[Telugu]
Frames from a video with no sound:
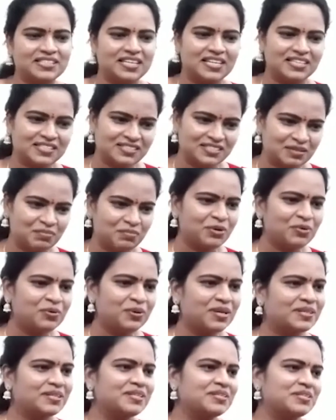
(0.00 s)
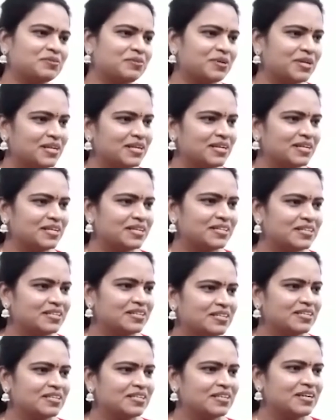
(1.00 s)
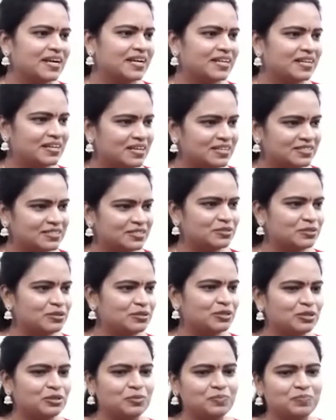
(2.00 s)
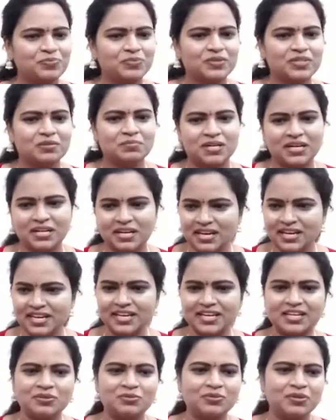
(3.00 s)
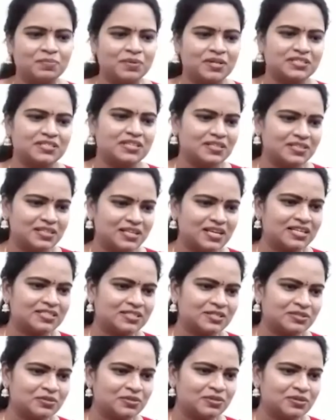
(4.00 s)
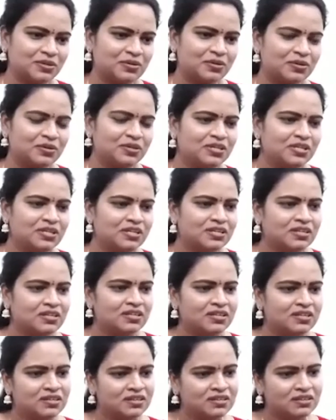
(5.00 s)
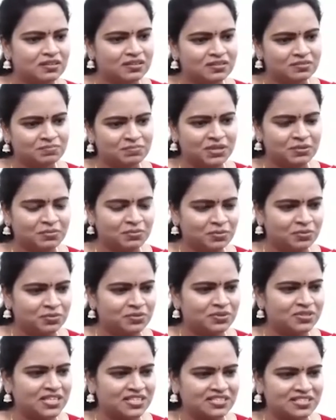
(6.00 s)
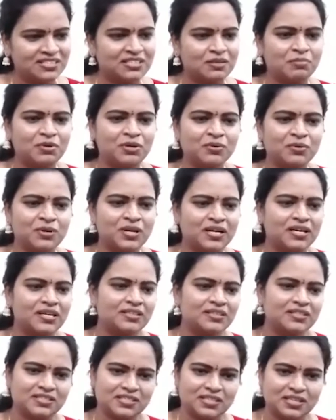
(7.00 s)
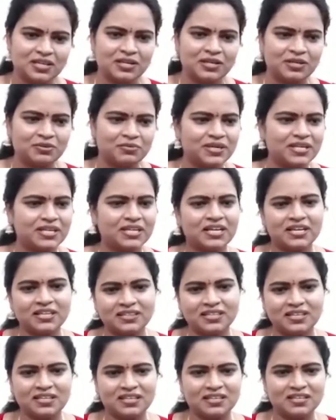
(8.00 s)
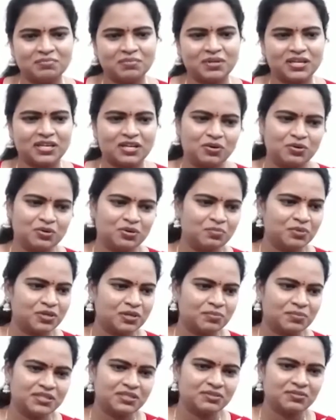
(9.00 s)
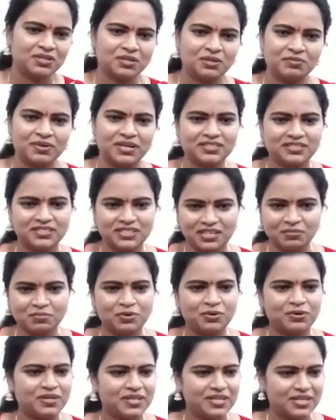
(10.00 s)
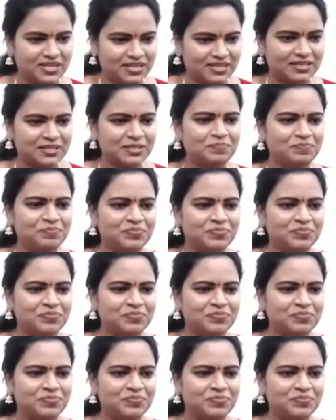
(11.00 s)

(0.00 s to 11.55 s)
శాసనసభకు కూడా తీసుకువెళ్లి ఆయన ఆశీస్సులతో మరి అలాగే ఇక్కడ ఉన్న ప్రజలందరి ఆశీస్సులతో మనం శాసనసభకు కూడా తీసుకెళ్లినటువంటి ఘనత మన గౌరవ ముఖ్యమంత్రి వర్యులు వైఎస్ జగన్మోహన్ రెడ్డి గారిది